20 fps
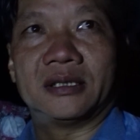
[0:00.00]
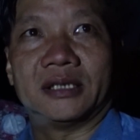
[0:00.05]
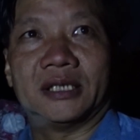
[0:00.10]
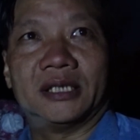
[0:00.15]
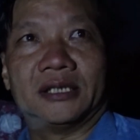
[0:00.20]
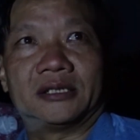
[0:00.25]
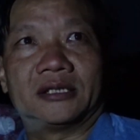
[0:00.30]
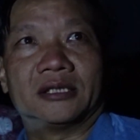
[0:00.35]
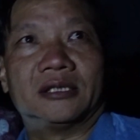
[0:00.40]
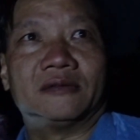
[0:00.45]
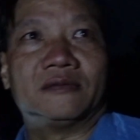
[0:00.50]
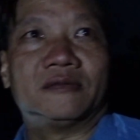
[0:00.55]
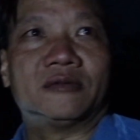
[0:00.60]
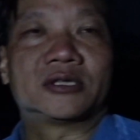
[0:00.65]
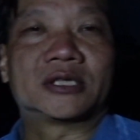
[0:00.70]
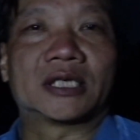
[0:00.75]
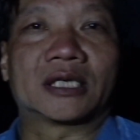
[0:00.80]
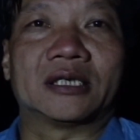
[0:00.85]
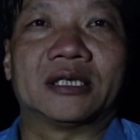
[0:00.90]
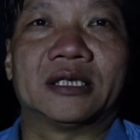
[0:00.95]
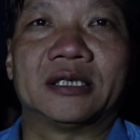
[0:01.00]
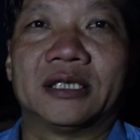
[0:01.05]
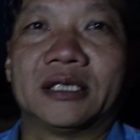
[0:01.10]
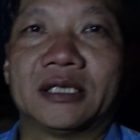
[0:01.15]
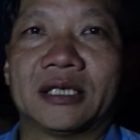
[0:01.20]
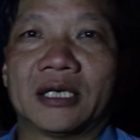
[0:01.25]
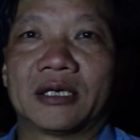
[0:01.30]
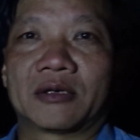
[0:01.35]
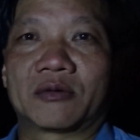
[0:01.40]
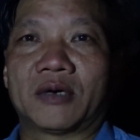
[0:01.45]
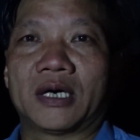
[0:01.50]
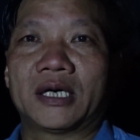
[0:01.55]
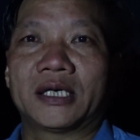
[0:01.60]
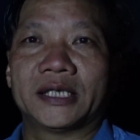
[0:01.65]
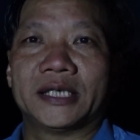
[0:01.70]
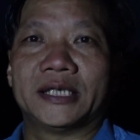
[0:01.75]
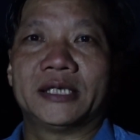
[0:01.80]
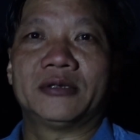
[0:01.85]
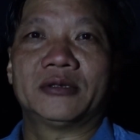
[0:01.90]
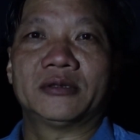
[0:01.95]
Hiện trường vụ sạt lở này là quá
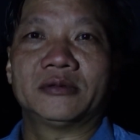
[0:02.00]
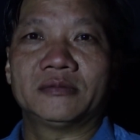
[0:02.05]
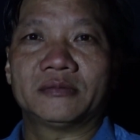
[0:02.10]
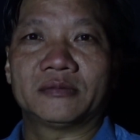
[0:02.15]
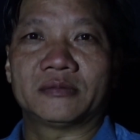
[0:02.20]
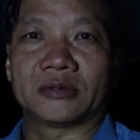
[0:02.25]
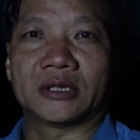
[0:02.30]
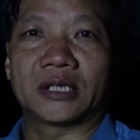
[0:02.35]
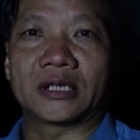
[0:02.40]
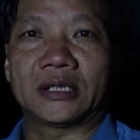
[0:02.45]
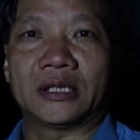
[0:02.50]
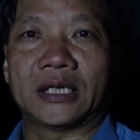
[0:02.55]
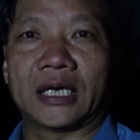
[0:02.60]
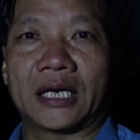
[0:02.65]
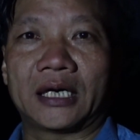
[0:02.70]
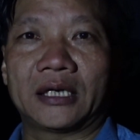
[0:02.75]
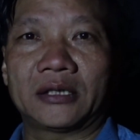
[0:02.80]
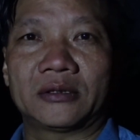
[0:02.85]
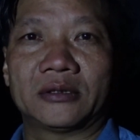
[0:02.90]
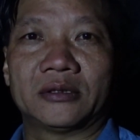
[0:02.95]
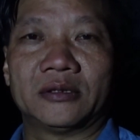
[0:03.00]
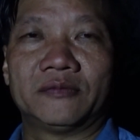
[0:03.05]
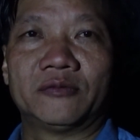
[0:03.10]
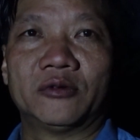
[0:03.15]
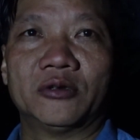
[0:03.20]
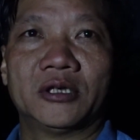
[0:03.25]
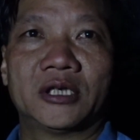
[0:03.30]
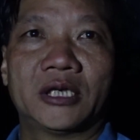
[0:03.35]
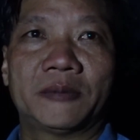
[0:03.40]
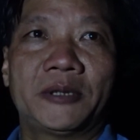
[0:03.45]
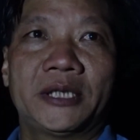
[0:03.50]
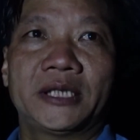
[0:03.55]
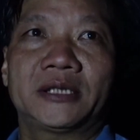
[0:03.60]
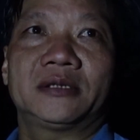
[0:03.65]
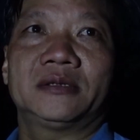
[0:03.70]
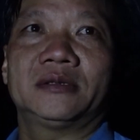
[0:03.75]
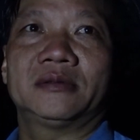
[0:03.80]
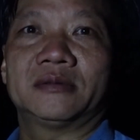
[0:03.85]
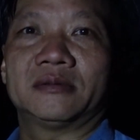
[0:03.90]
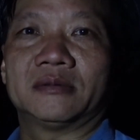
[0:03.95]
ghê luôn, đất đá rồi vùi lấp hết,
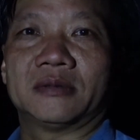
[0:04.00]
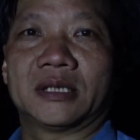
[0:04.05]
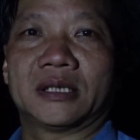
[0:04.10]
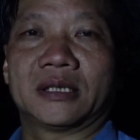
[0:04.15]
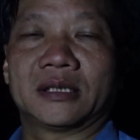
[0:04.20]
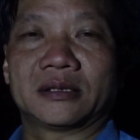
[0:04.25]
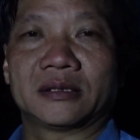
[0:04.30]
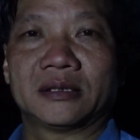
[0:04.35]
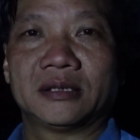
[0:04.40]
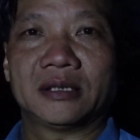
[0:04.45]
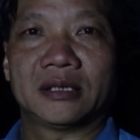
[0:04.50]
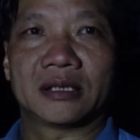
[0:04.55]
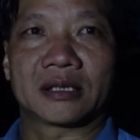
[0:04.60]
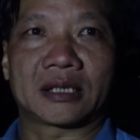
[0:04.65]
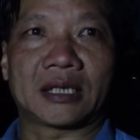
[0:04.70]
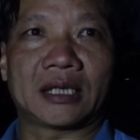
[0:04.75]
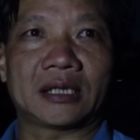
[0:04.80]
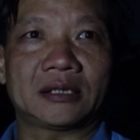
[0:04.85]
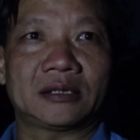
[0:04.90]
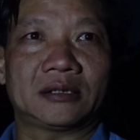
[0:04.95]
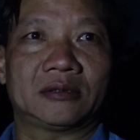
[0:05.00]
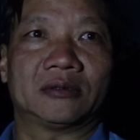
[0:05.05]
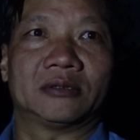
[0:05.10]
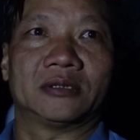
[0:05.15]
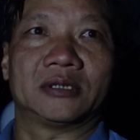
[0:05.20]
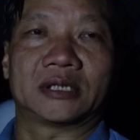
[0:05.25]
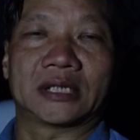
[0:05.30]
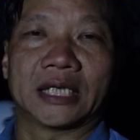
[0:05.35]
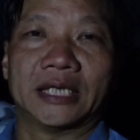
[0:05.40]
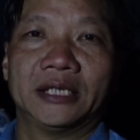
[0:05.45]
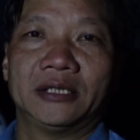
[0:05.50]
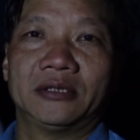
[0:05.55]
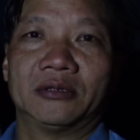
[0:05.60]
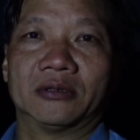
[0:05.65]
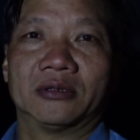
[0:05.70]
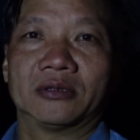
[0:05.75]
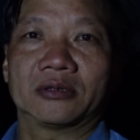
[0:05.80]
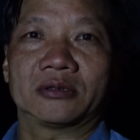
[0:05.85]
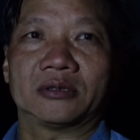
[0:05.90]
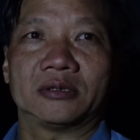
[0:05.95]
à, cát rồi cây
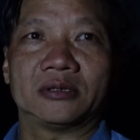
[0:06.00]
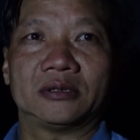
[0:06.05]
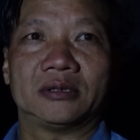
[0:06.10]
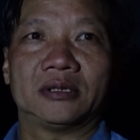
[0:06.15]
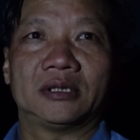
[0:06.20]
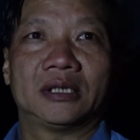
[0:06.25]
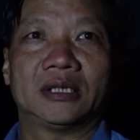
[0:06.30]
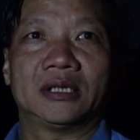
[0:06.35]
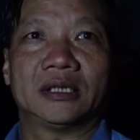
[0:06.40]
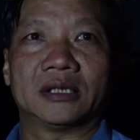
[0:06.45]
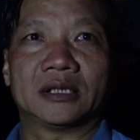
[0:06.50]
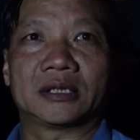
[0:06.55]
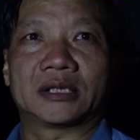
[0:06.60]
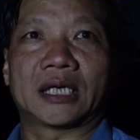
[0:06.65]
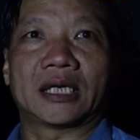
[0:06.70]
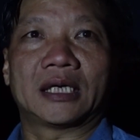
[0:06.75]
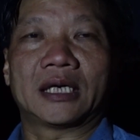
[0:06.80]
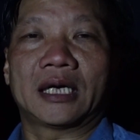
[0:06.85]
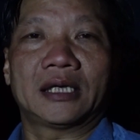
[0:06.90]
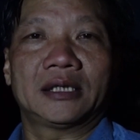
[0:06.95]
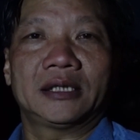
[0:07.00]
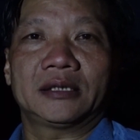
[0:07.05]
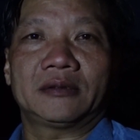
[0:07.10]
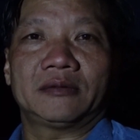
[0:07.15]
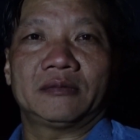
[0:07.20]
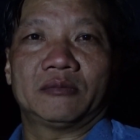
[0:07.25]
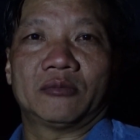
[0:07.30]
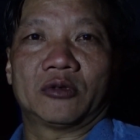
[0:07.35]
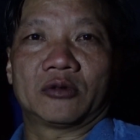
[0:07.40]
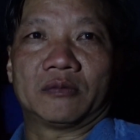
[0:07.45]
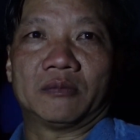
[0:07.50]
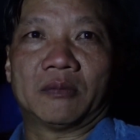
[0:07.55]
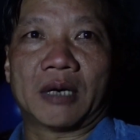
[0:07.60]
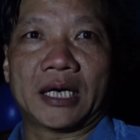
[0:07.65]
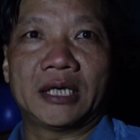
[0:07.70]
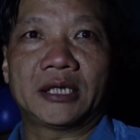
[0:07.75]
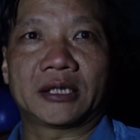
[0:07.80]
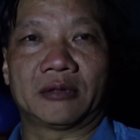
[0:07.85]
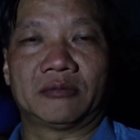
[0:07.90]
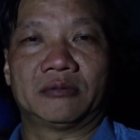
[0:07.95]
gỗ rồi à, tràn lan hết một
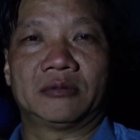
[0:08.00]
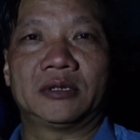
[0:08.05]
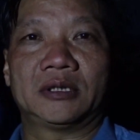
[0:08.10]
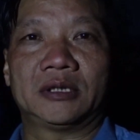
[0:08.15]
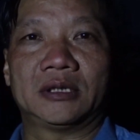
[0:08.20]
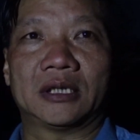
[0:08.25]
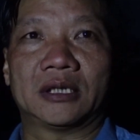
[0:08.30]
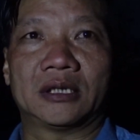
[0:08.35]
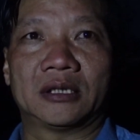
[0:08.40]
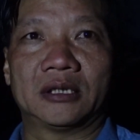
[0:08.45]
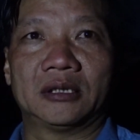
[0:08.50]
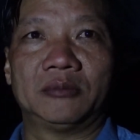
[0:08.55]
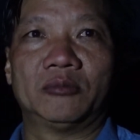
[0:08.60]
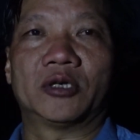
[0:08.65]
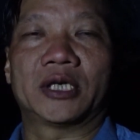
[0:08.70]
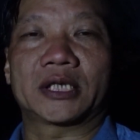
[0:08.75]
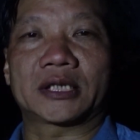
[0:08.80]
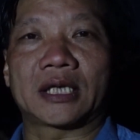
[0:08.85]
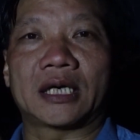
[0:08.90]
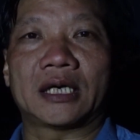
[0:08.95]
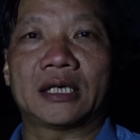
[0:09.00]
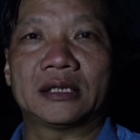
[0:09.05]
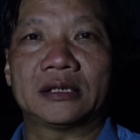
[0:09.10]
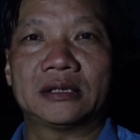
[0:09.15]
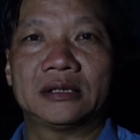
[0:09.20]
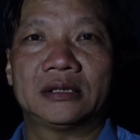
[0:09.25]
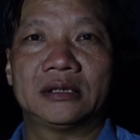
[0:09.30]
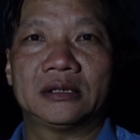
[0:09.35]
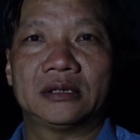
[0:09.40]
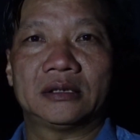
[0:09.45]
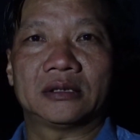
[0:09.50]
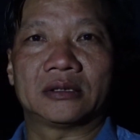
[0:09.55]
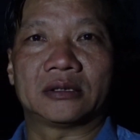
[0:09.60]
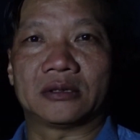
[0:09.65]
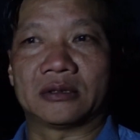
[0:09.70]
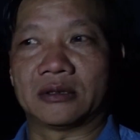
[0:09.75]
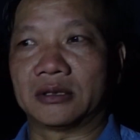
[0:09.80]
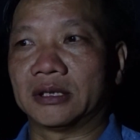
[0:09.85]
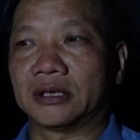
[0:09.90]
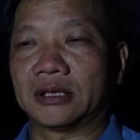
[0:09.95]
bãi rộng à, hơn một hecta,
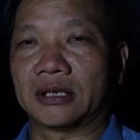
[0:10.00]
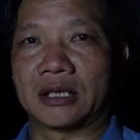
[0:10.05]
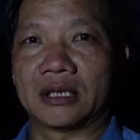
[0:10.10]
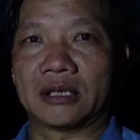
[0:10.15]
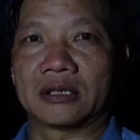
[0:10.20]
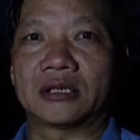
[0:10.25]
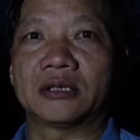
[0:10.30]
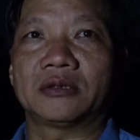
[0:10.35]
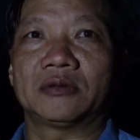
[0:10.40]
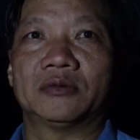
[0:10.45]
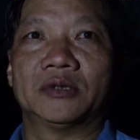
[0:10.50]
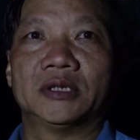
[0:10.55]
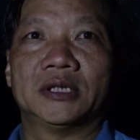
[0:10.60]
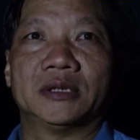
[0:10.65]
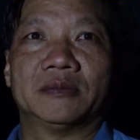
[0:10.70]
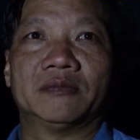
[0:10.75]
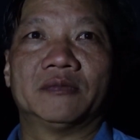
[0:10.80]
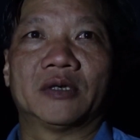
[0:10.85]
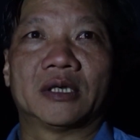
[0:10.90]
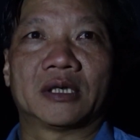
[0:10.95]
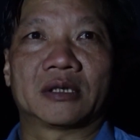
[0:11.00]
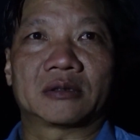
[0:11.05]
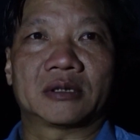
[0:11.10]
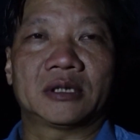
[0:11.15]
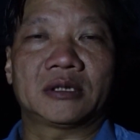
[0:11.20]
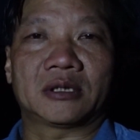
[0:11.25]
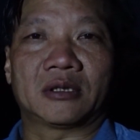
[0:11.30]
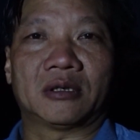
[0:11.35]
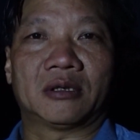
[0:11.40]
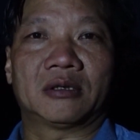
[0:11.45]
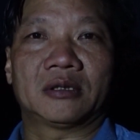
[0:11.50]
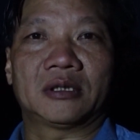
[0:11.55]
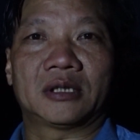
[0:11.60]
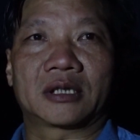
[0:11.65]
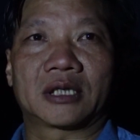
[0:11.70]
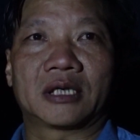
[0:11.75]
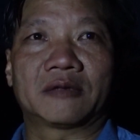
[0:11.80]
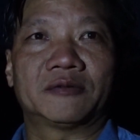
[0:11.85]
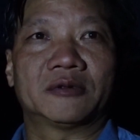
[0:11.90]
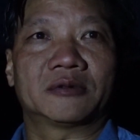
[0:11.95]
cho nên là rất nguy hiểm và rất khó là khắc